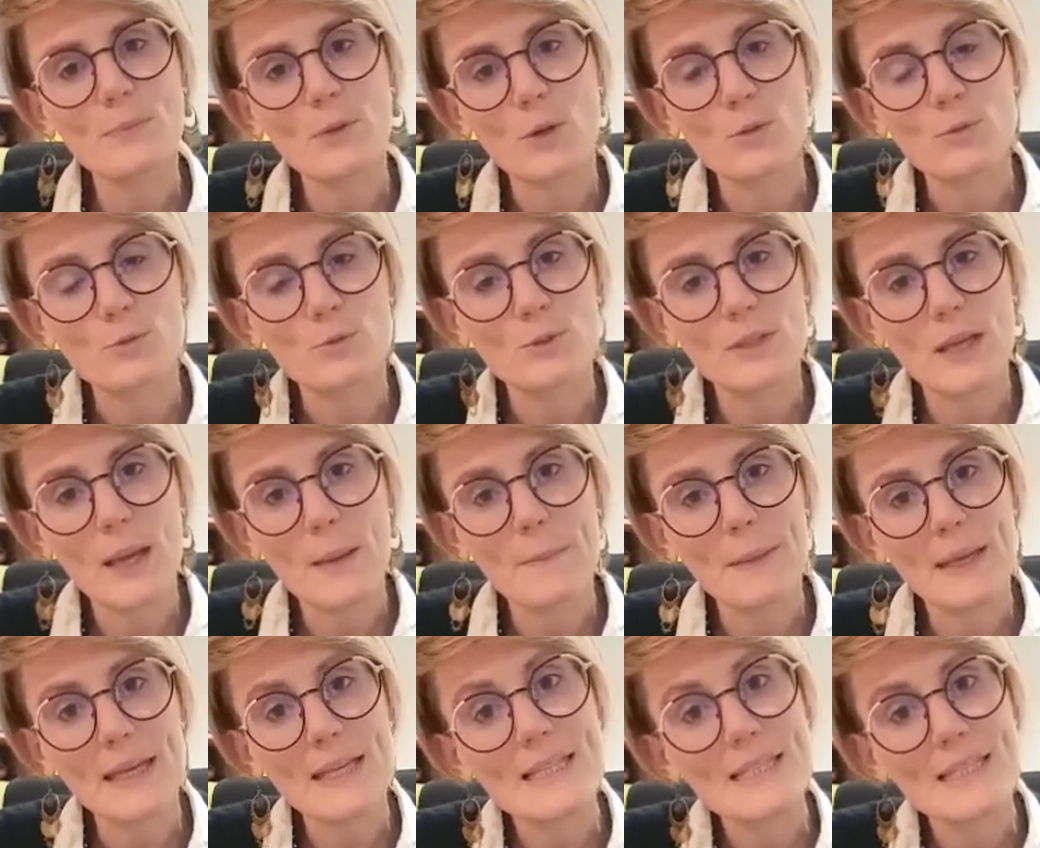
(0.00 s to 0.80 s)
En tout cas,
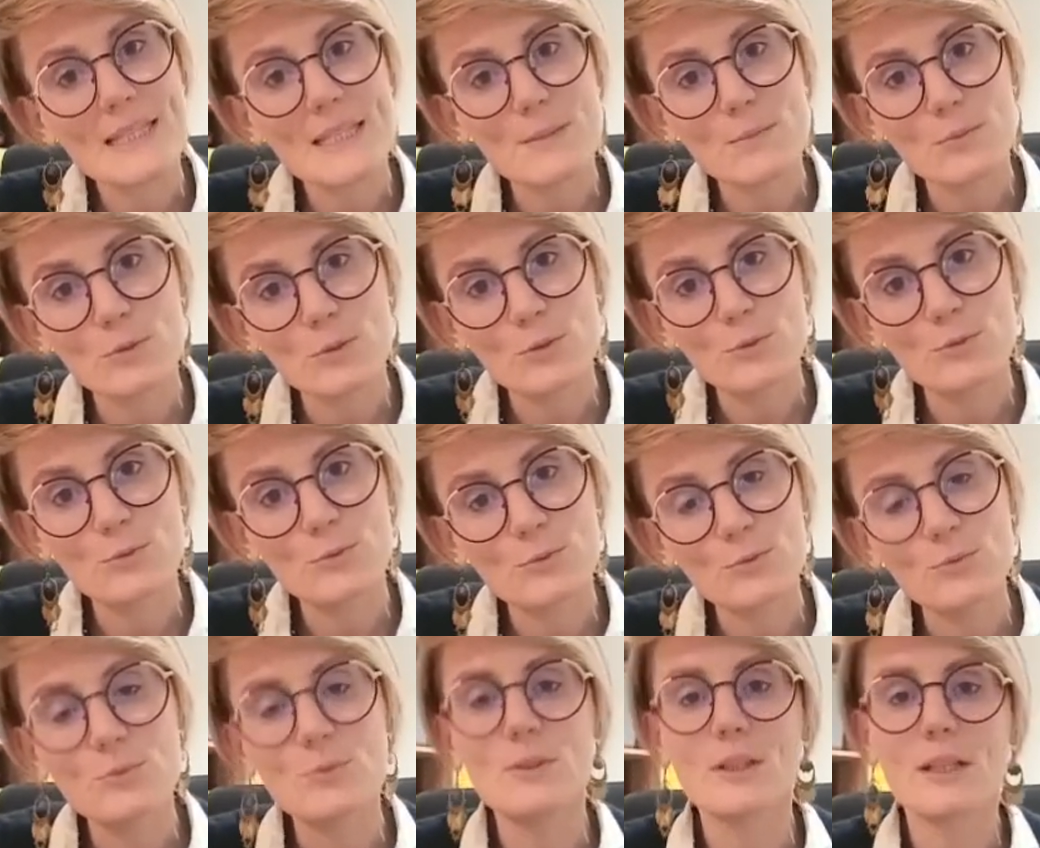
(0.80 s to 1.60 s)
merci
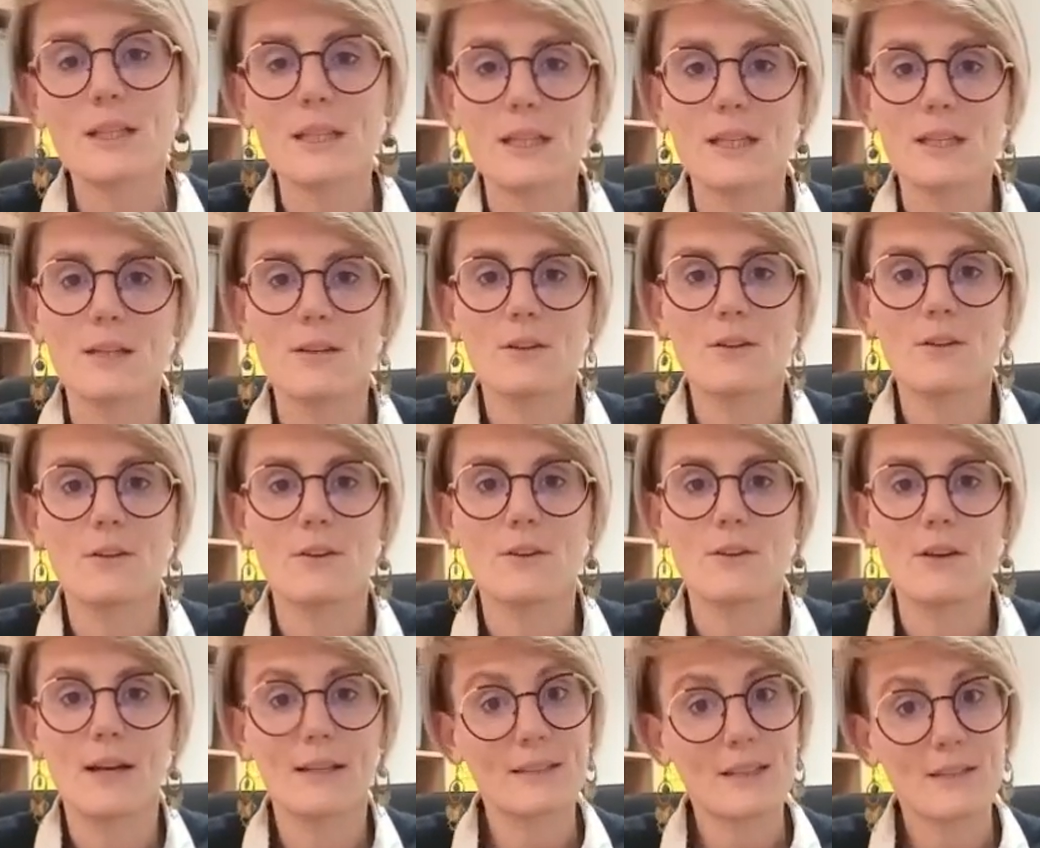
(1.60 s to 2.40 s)
beaucoup et
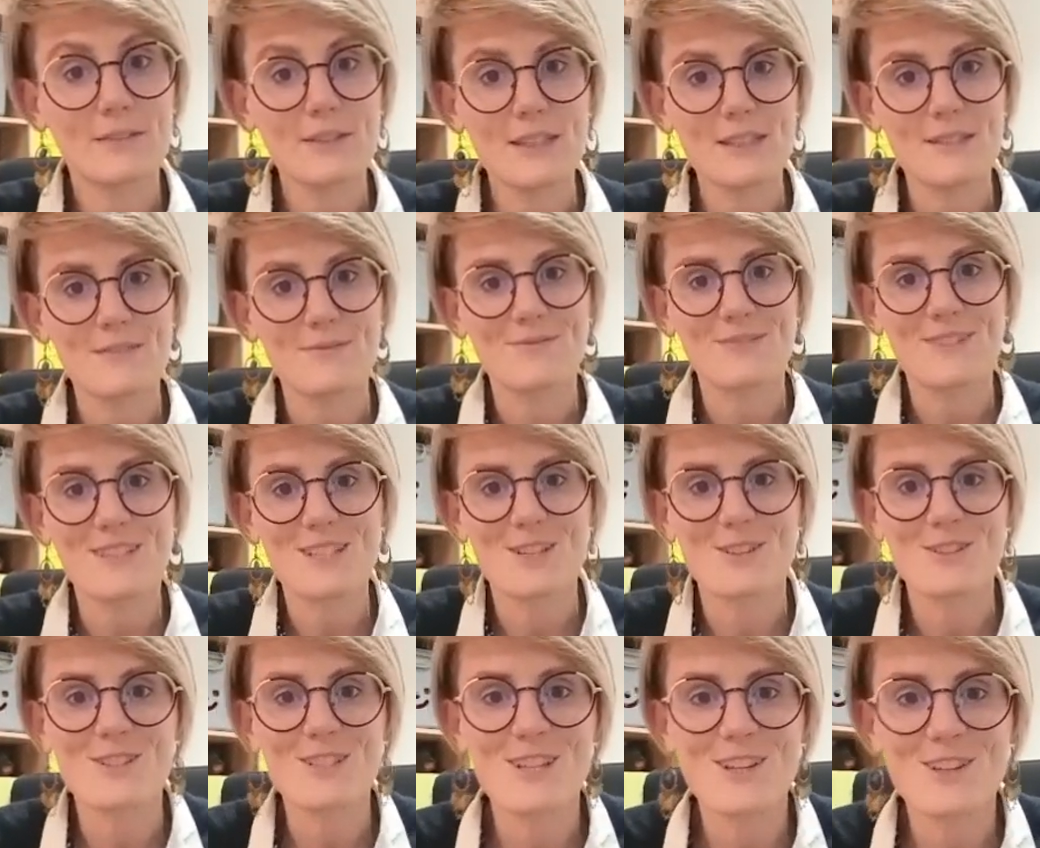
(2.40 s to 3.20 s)
euh, à très vite.
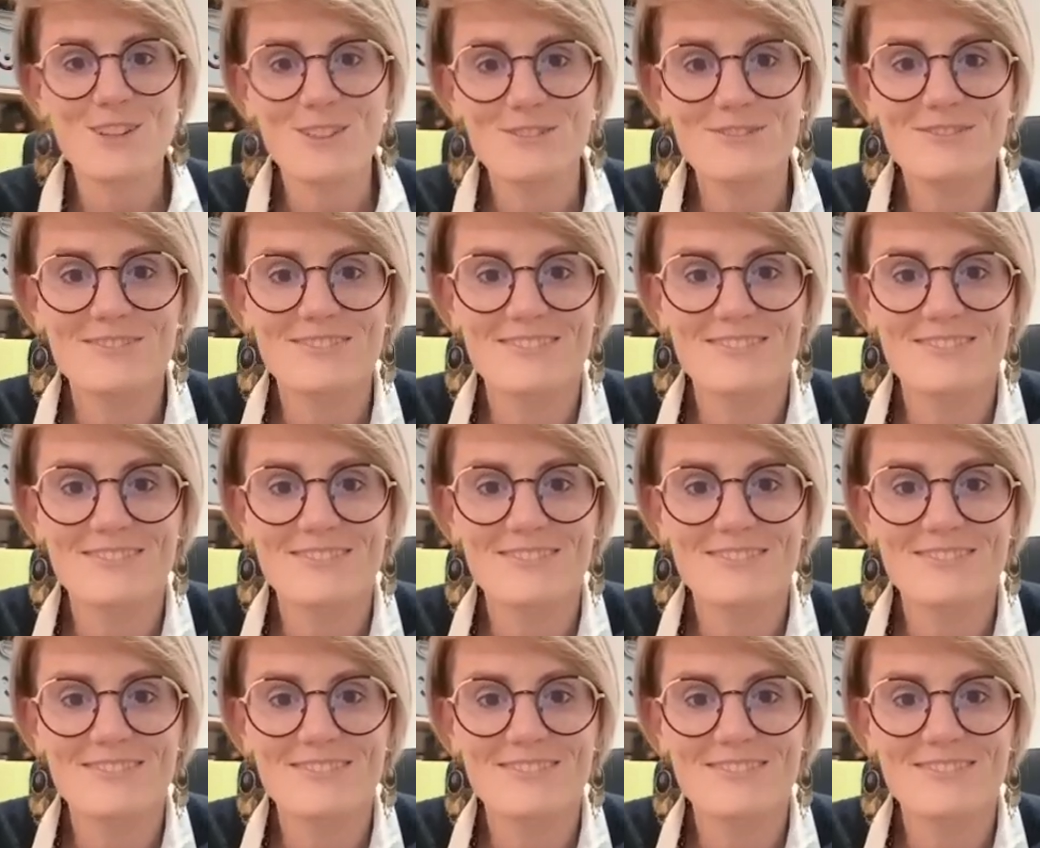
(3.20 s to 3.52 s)
Ciao, ciao